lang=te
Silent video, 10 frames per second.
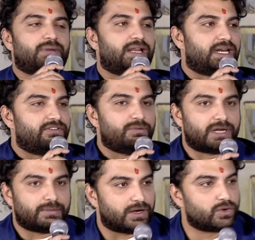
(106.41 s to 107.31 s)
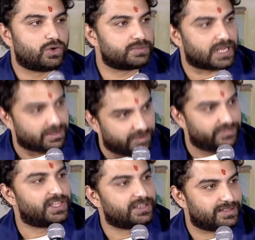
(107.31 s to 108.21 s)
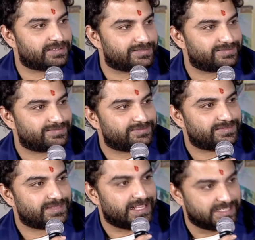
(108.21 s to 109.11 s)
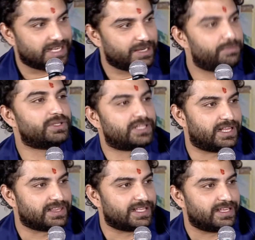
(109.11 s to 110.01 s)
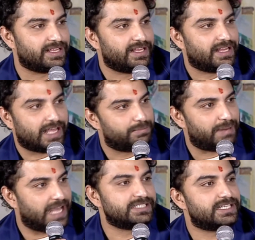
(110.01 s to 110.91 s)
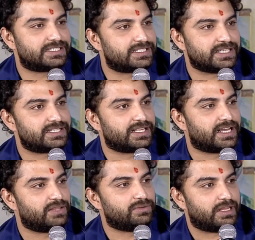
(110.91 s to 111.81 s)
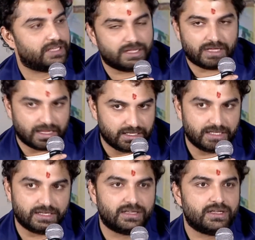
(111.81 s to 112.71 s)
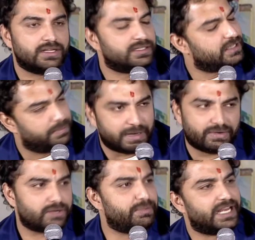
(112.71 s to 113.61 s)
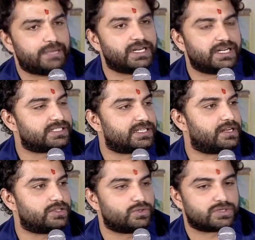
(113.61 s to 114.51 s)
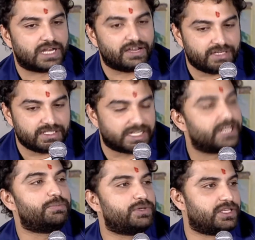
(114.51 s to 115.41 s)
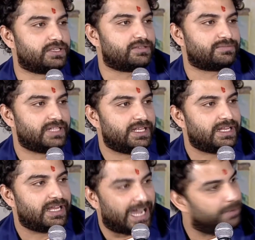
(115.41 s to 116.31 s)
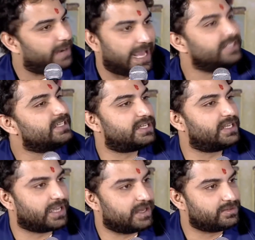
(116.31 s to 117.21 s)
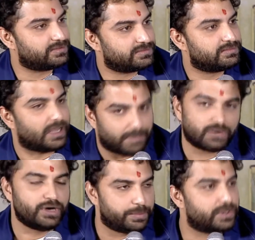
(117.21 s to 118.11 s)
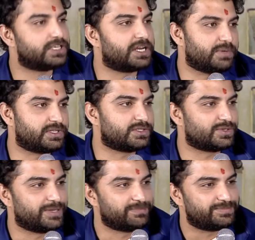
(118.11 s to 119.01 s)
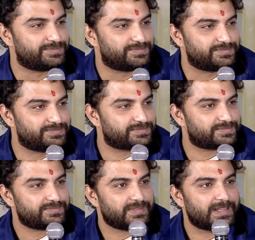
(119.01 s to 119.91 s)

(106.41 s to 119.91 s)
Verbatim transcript: సినిమాలు అనేవి మనం అనుకోం సార్ అవి అవితే అది జరిగిపోతుంది అంతే అది ప్లాన్ చేసి చేసేది కాదు అది అది ఇప్పటివరకు మీరు ఏ మల్టీ స్టార్ చూసినా అవి జరిగిపోతాయి అవి ప్లాన్ చేసినవి కాదు మనకు కూడా ఎప్పుడో జరిగిపోతుంది చూద్దాం విశ్వ